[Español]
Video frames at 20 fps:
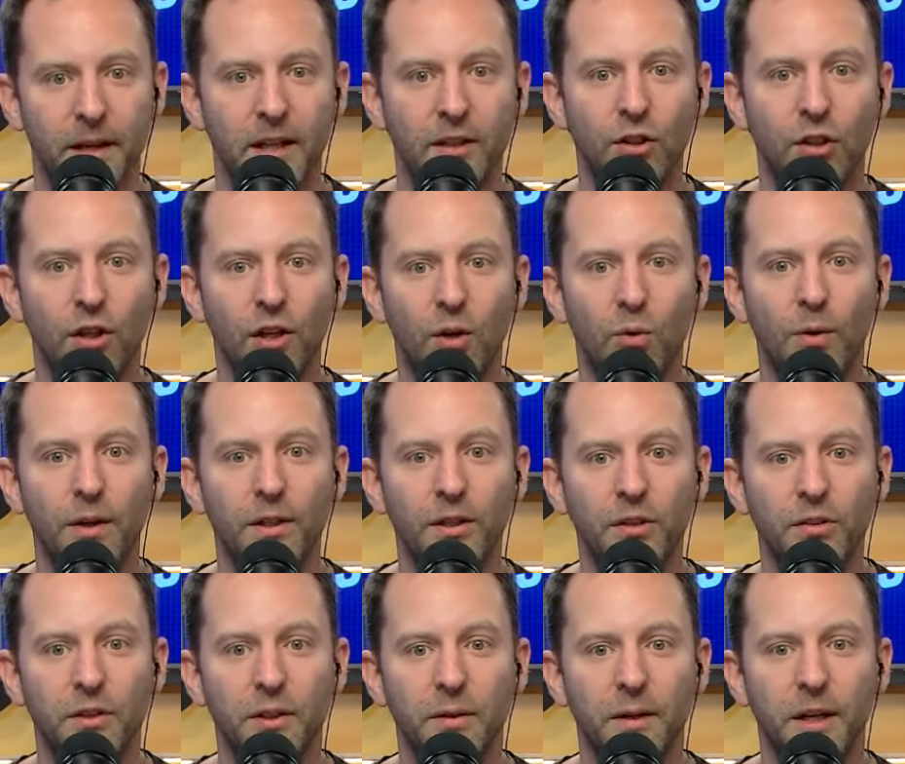Estos
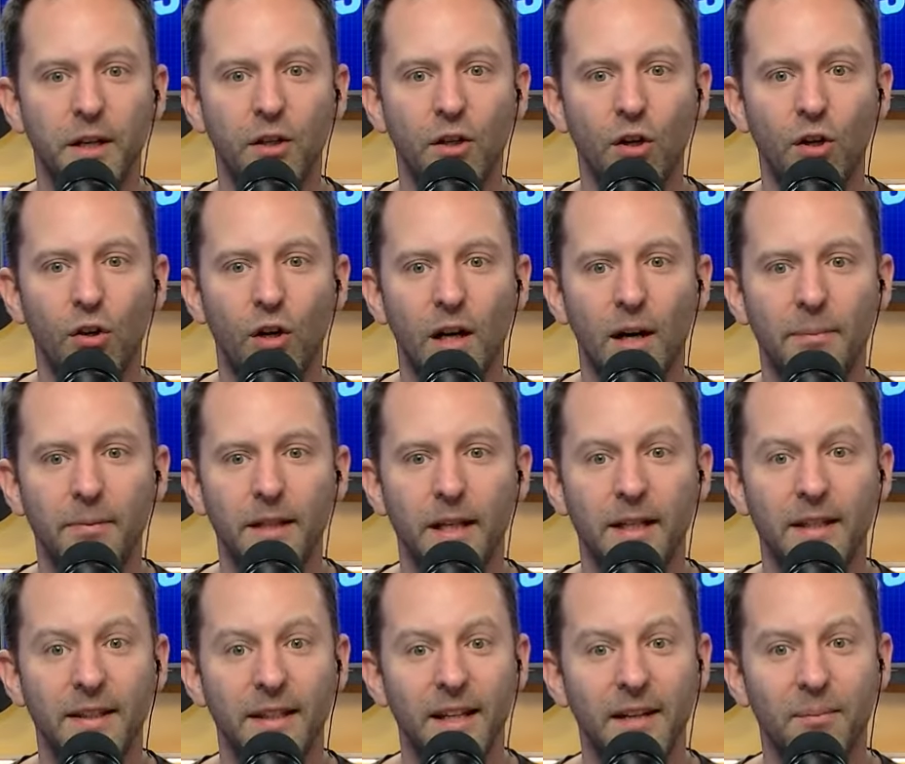descuentos, si bien no los capta
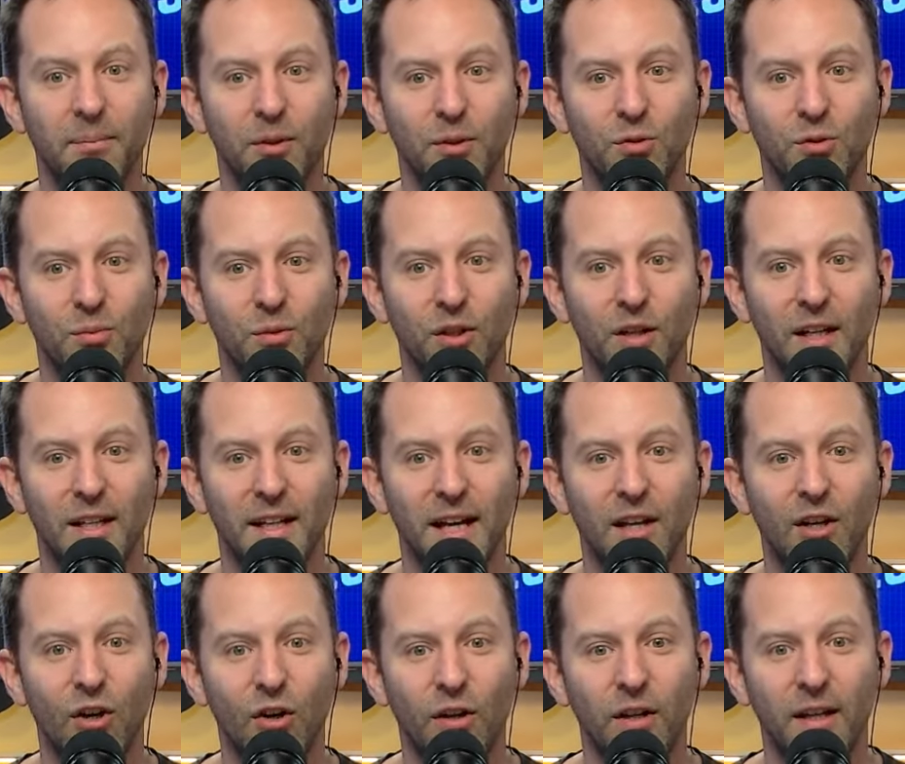el INDEC por su
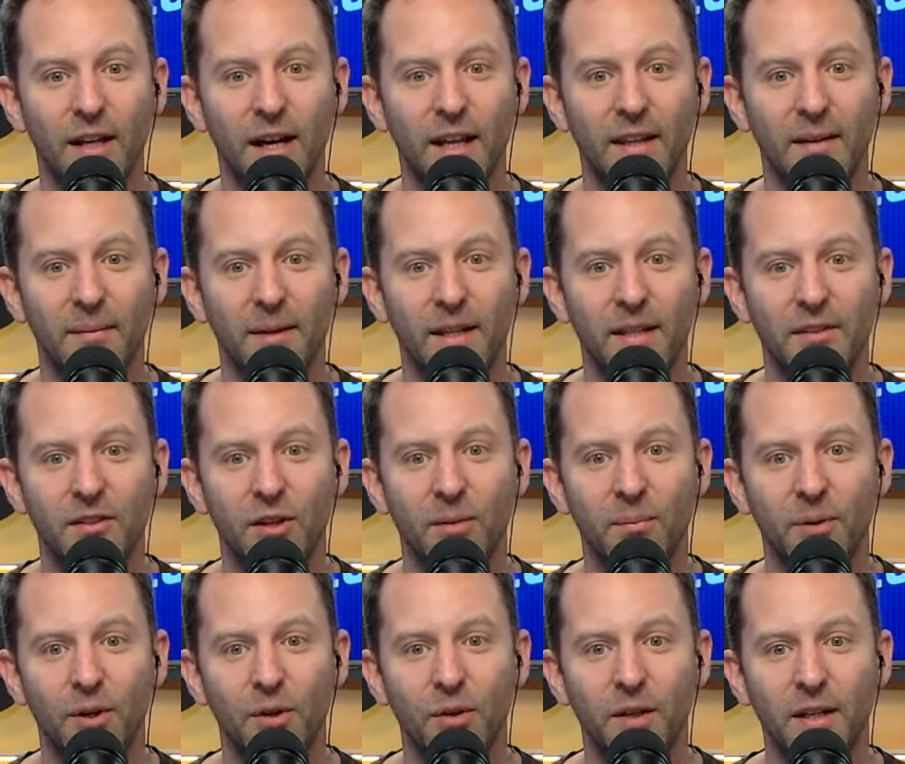modalidad lógica de
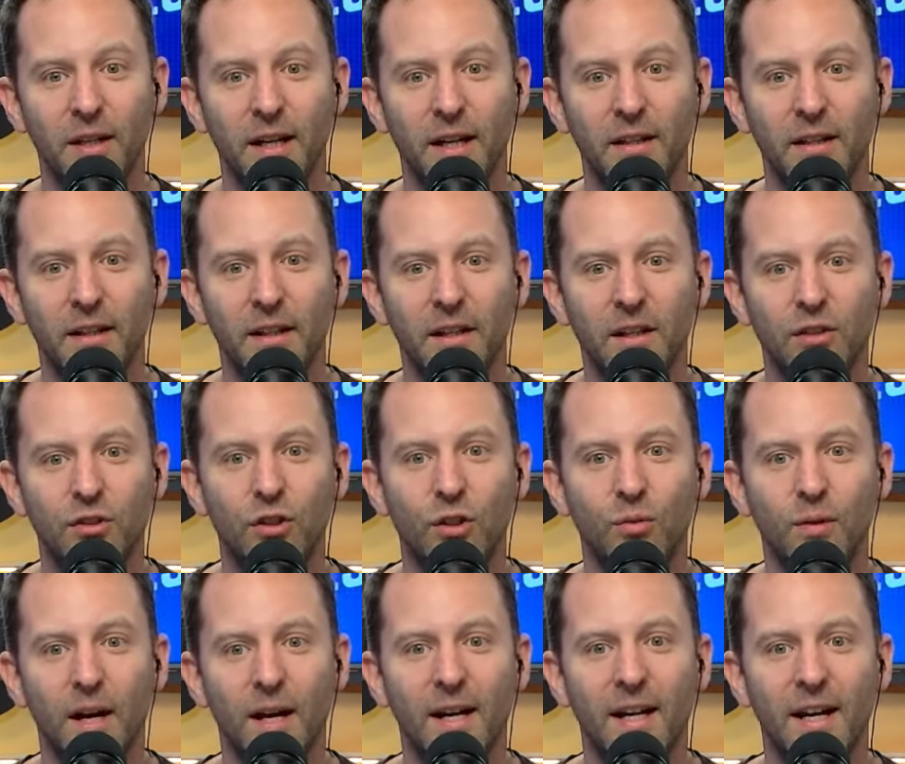medición por unidad,
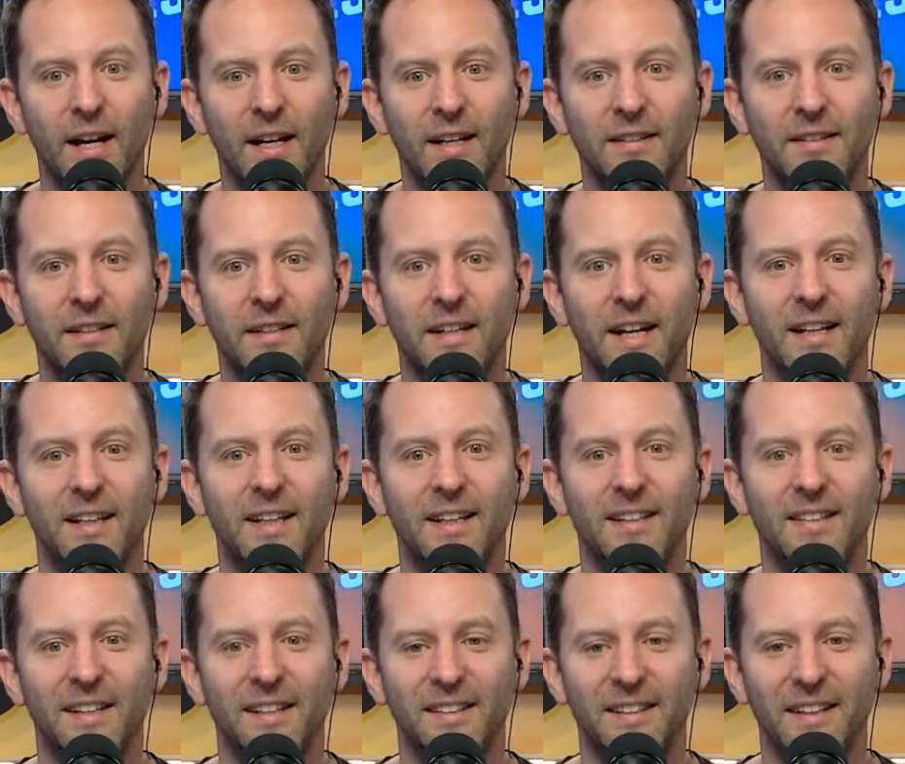son una clara señal
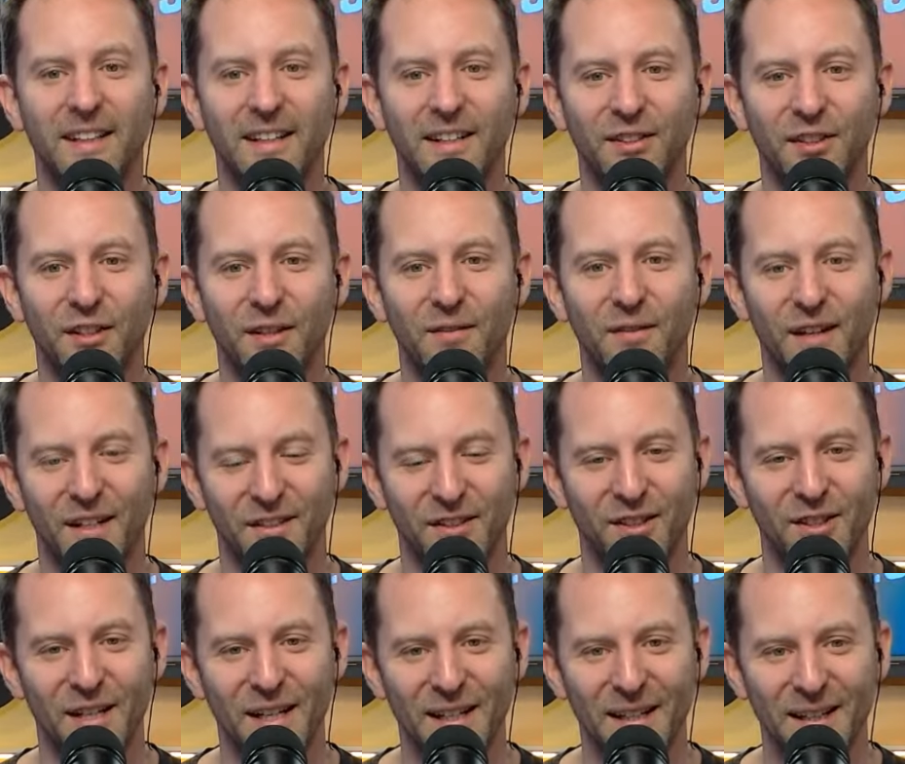de desaceleración
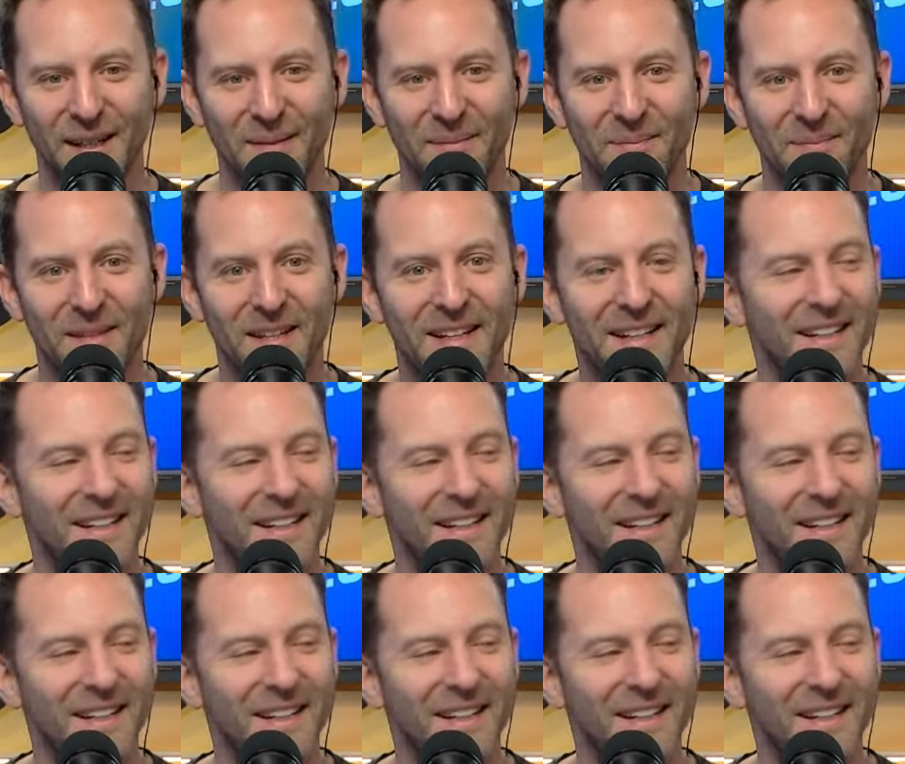inflacionaria.